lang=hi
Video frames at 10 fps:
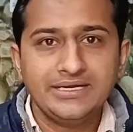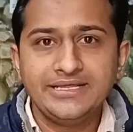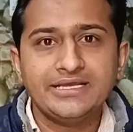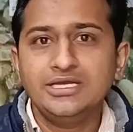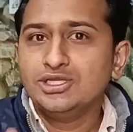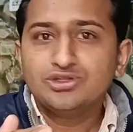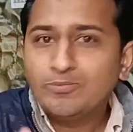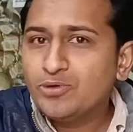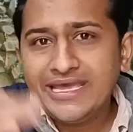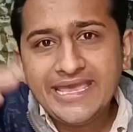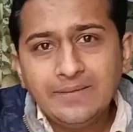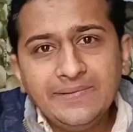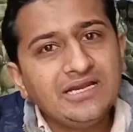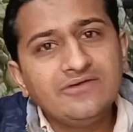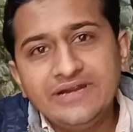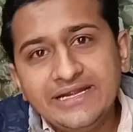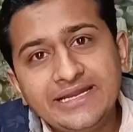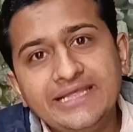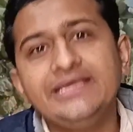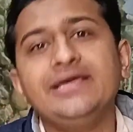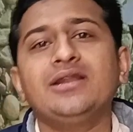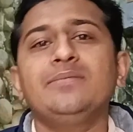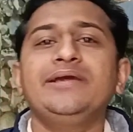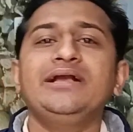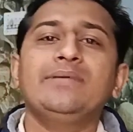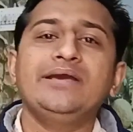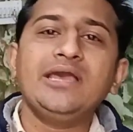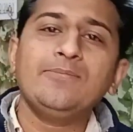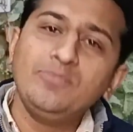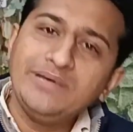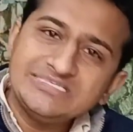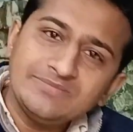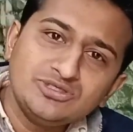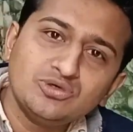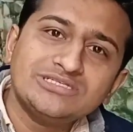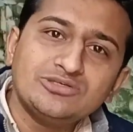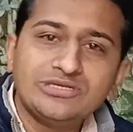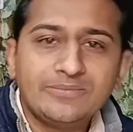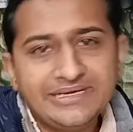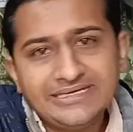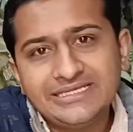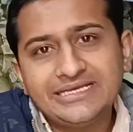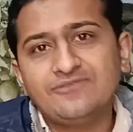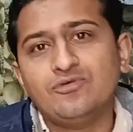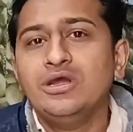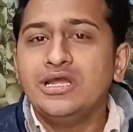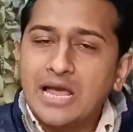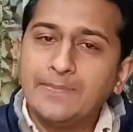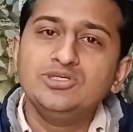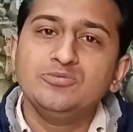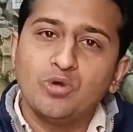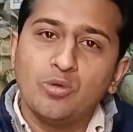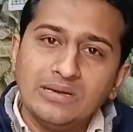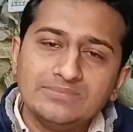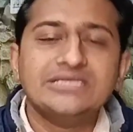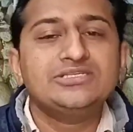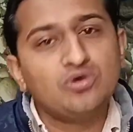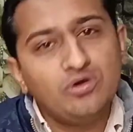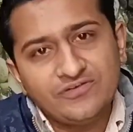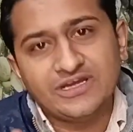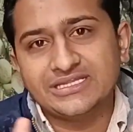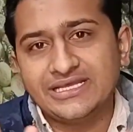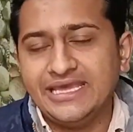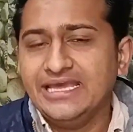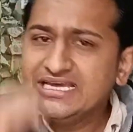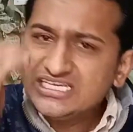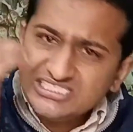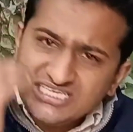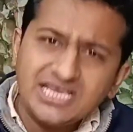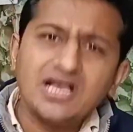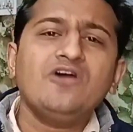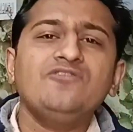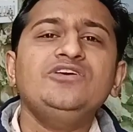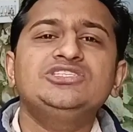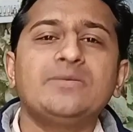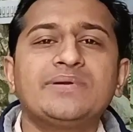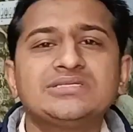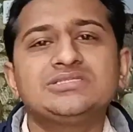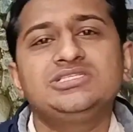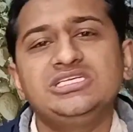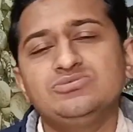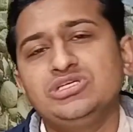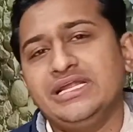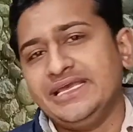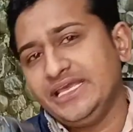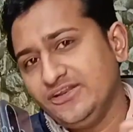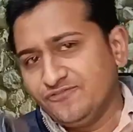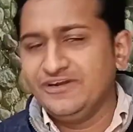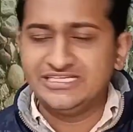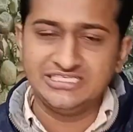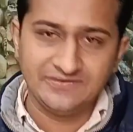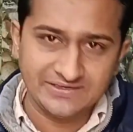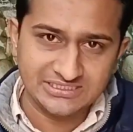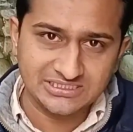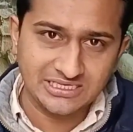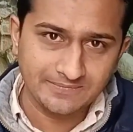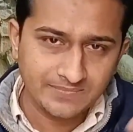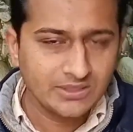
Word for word: ठीक है तो आपको एक महीना वेट नहीं करना पड़ेगा भाई आपको बीच में छोटे छोटे अपडेट देकर वो आपकी जो प्रॉब्लम्स है सोल्व कर देंगे ये काफ़ी ज़बरदस्त चीज़ मुझे लगी इन्फिनिक्स डिवाइसेस की